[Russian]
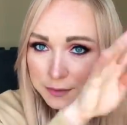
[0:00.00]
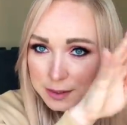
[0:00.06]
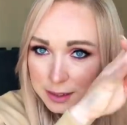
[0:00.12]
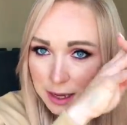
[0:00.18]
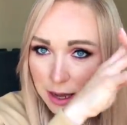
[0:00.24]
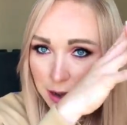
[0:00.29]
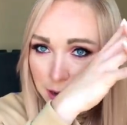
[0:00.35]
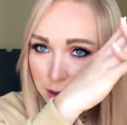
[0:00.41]

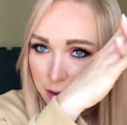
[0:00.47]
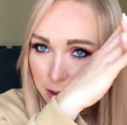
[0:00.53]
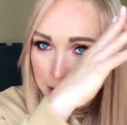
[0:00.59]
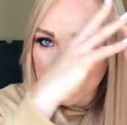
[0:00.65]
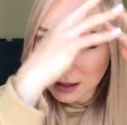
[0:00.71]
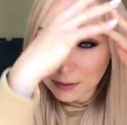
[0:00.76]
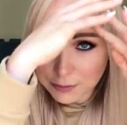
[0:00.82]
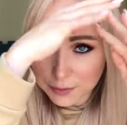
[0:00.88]
всяко
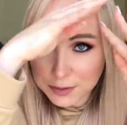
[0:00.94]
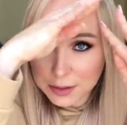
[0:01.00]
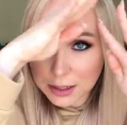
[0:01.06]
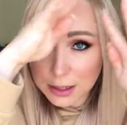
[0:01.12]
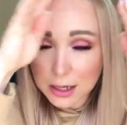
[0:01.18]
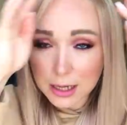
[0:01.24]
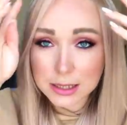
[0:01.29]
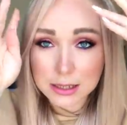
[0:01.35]
разно, во
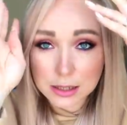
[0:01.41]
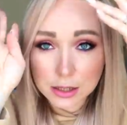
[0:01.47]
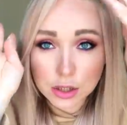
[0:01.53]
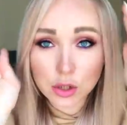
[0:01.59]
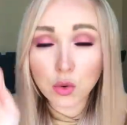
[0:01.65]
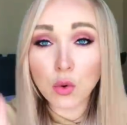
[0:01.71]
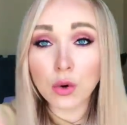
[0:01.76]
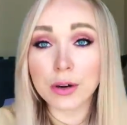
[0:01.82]
все разные
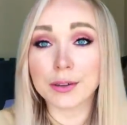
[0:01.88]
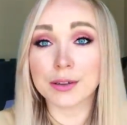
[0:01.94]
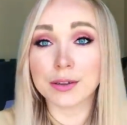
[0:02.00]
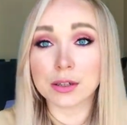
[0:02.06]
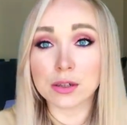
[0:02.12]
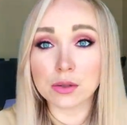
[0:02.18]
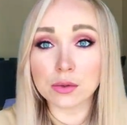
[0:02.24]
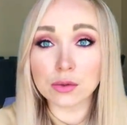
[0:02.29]

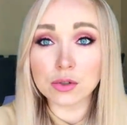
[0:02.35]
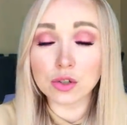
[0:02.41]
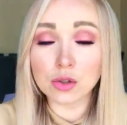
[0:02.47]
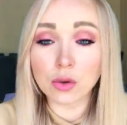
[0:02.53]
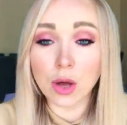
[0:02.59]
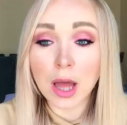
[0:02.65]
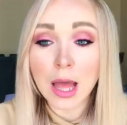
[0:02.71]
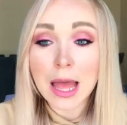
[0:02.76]
стороны растут,
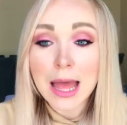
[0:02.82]
что